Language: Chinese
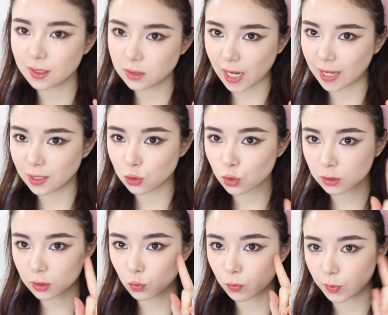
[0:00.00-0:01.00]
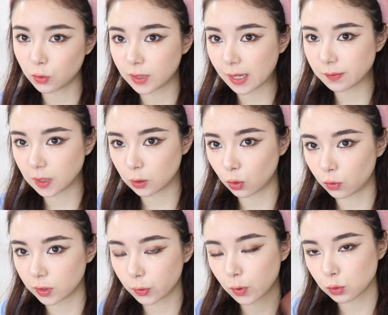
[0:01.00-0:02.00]
今天茶艺妆呢，我没有戴美
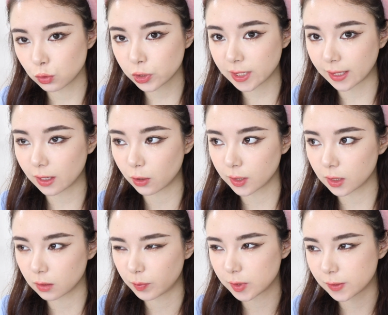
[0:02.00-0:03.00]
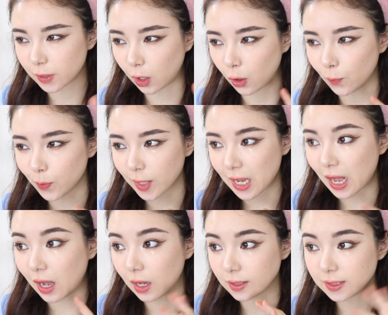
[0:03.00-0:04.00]
瞳，因为就是想要一个比较
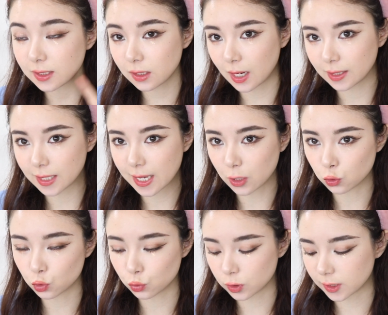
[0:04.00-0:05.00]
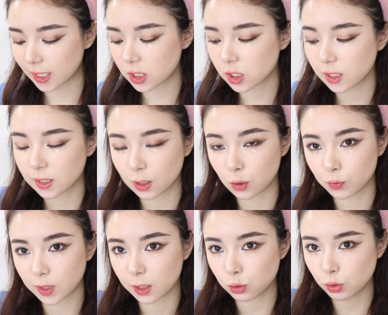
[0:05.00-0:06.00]
呃自然的眼珠子。那这里呢，我们
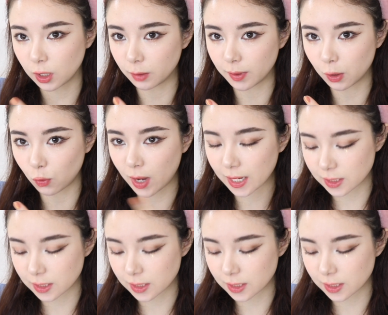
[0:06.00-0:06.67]
可以选一个比较夸